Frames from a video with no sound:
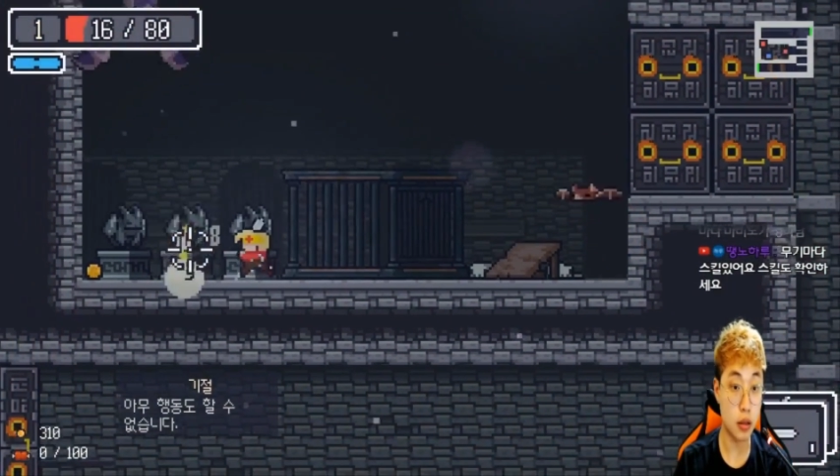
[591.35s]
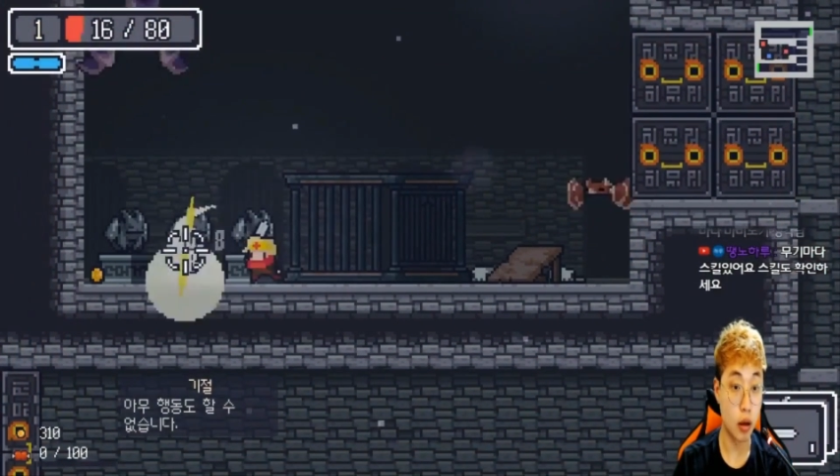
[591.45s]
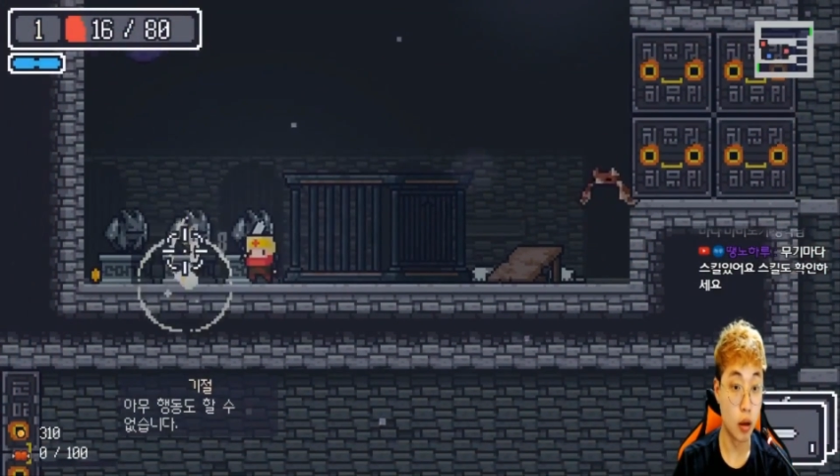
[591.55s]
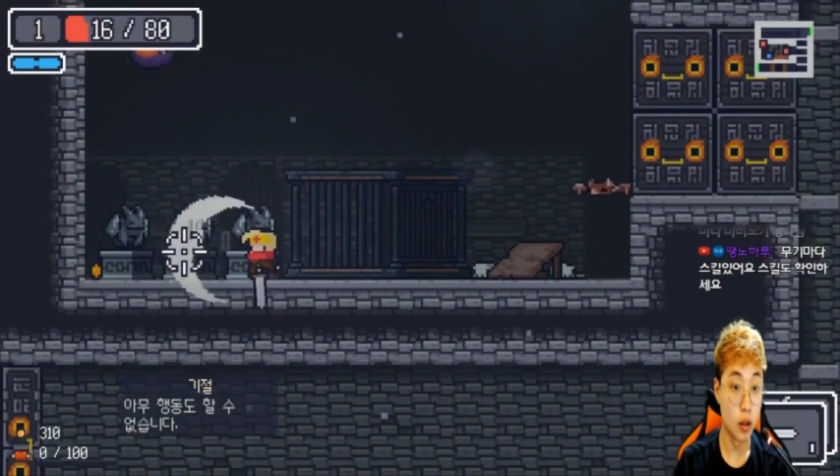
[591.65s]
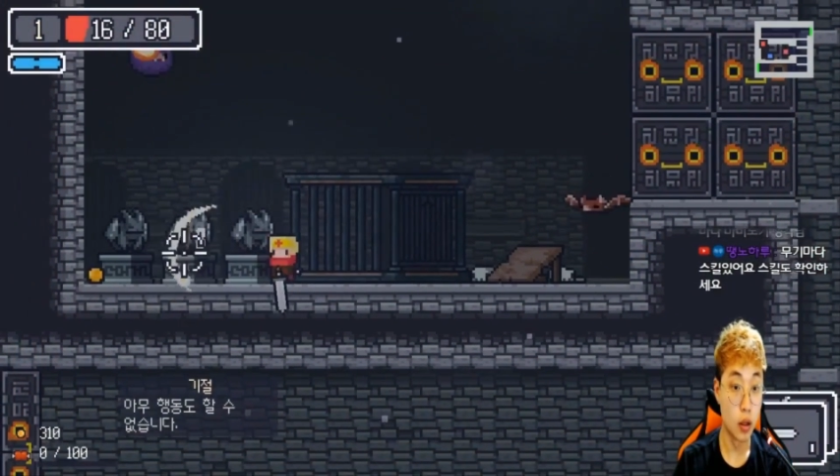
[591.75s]

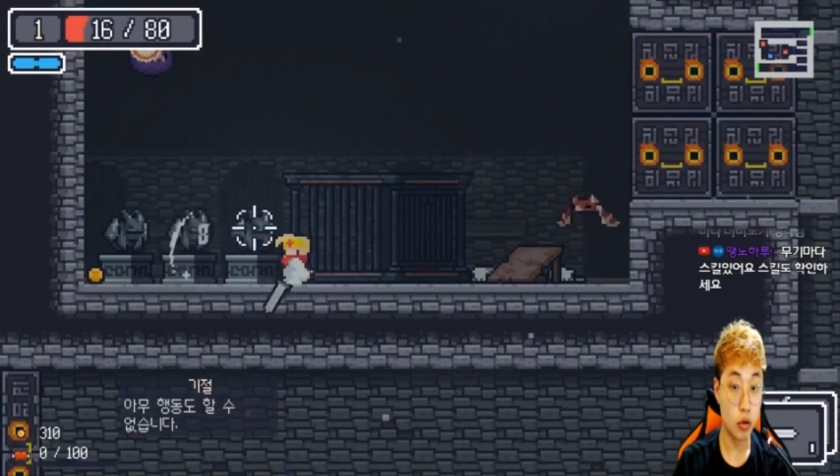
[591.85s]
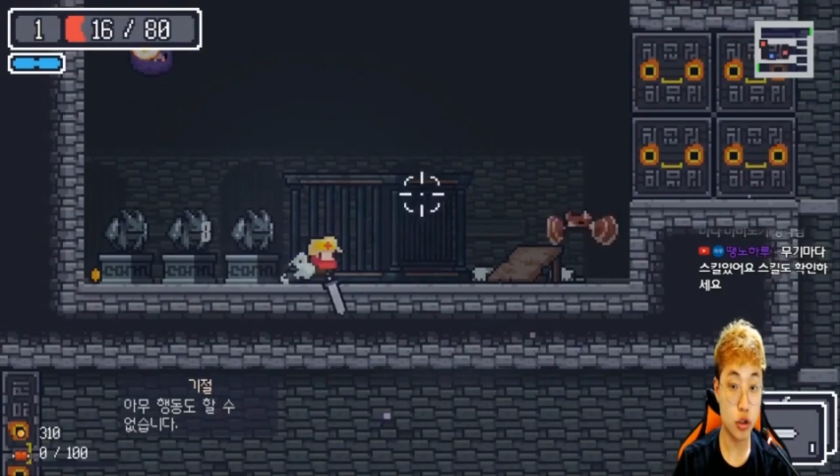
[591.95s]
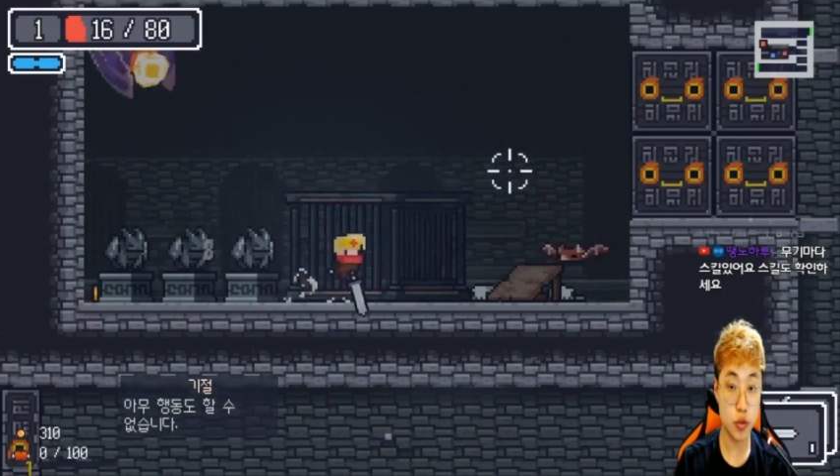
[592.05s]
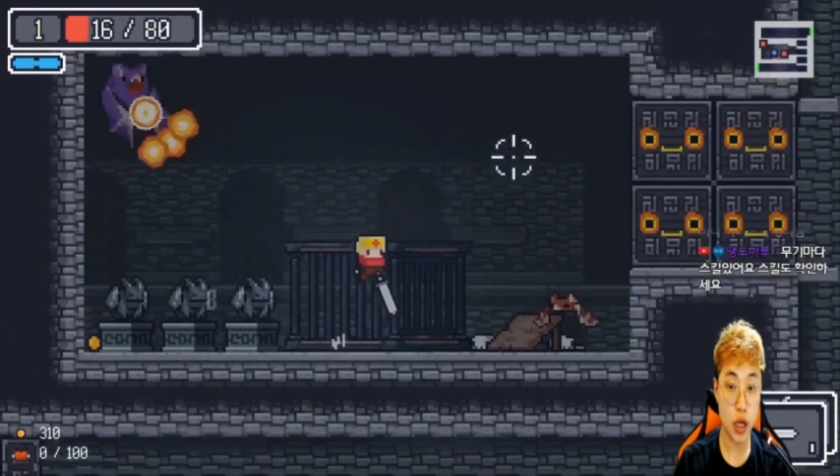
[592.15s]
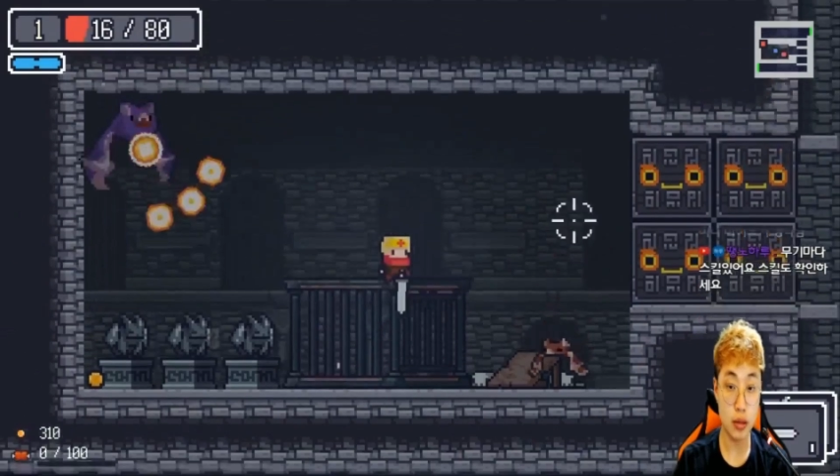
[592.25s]
잠깐 어
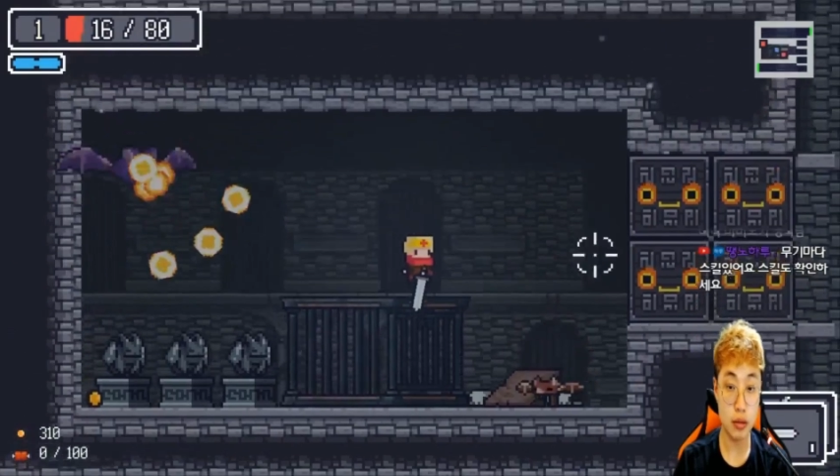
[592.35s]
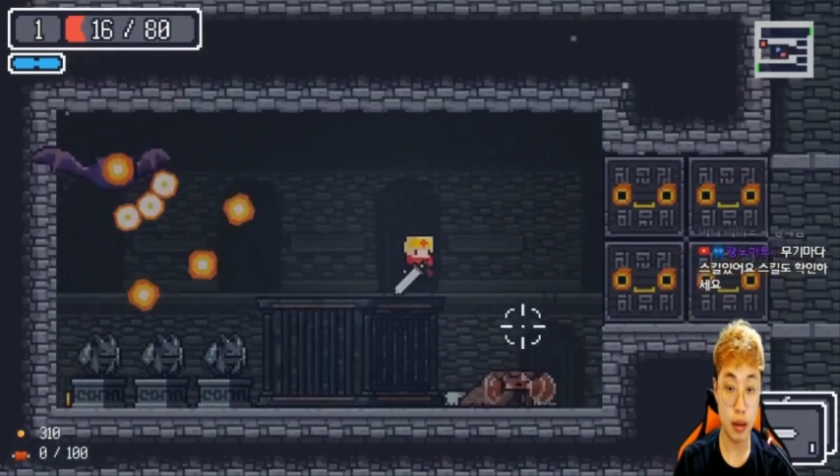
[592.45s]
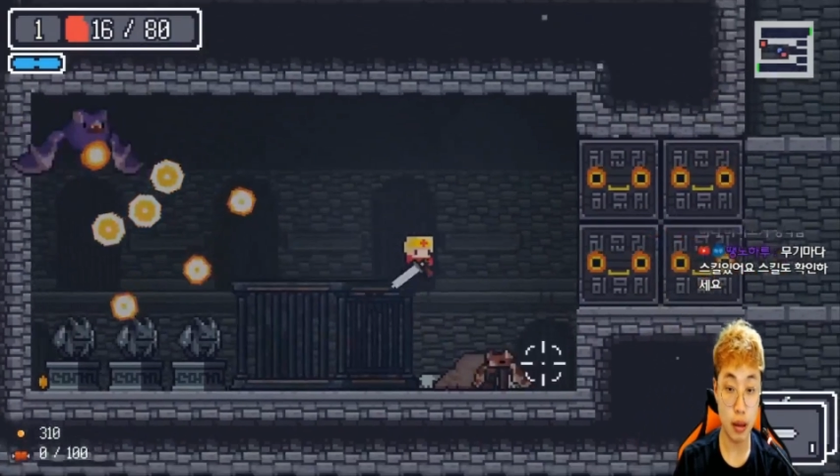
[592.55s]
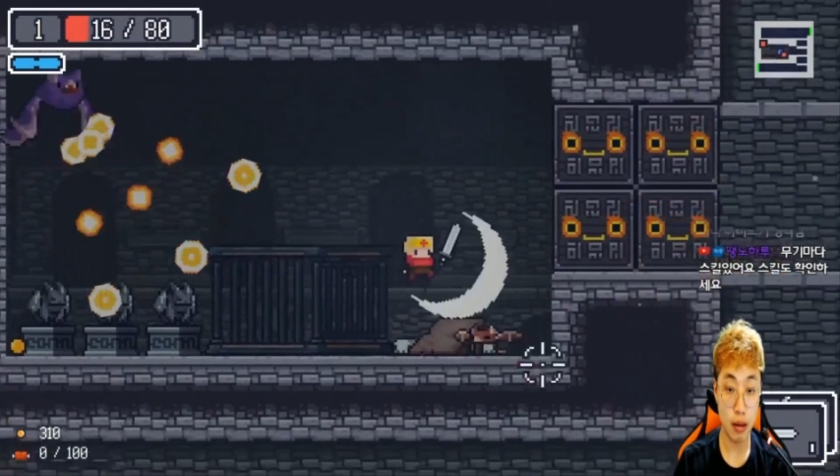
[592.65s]
쉽지 않은데?